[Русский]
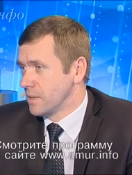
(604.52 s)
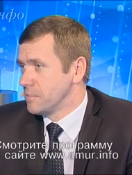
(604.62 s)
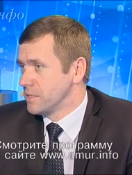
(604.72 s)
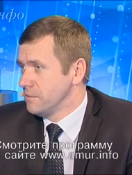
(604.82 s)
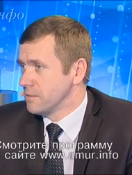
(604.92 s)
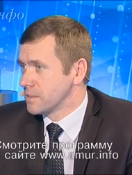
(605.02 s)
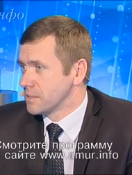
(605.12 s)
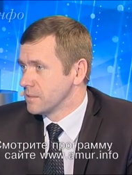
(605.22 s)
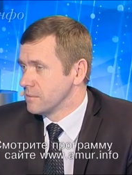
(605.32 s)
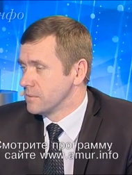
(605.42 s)
объективно
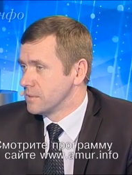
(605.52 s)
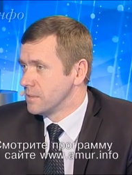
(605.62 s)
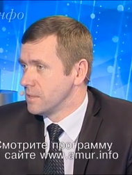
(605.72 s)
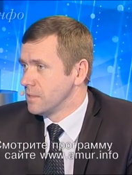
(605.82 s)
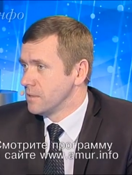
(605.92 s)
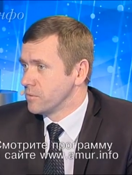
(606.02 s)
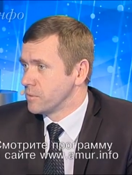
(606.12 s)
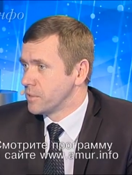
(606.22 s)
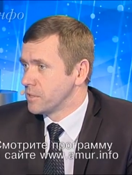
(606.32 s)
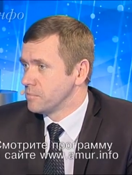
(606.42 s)
оценивают. Вот
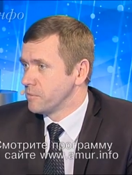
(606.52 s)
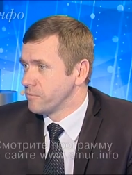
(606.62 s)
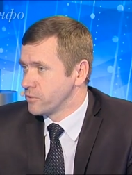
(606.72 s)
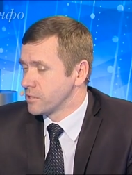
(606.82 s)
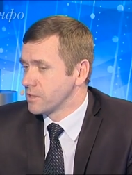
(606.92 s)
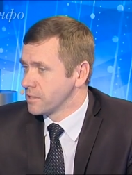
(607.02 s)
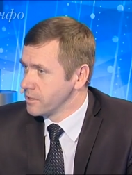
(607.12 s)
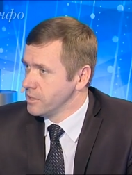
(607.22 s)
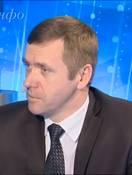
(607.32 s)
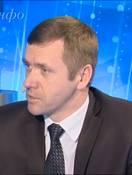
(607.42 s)
поэтому мы все-таки
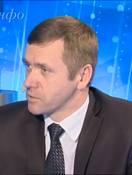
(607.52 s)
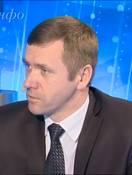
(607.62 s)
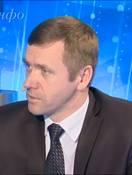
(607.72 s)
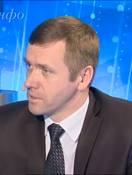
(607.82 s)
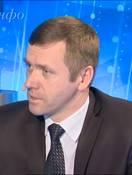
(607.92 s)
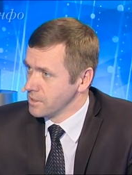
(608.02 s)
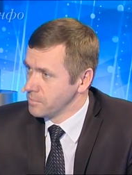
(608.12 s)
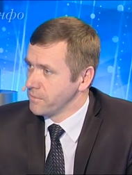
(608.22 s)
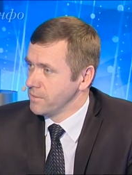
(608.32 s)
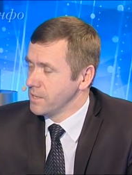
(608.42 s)
надеемся, что это не
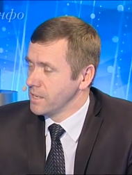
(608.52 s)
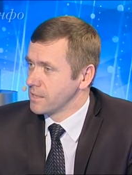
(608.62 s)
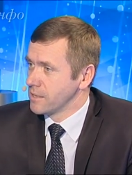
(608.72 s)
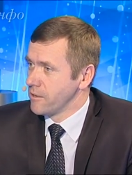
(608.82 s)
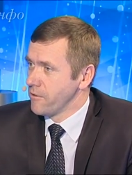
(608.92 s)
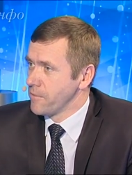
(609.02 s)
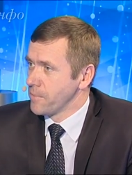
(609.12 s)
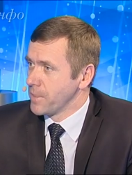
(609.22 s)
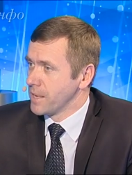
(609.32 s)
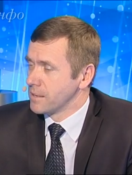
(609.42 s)
повлияет
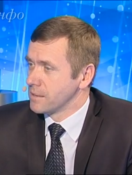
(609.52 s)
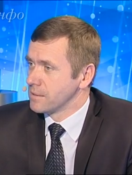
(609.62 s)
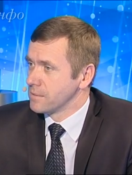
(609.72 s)
на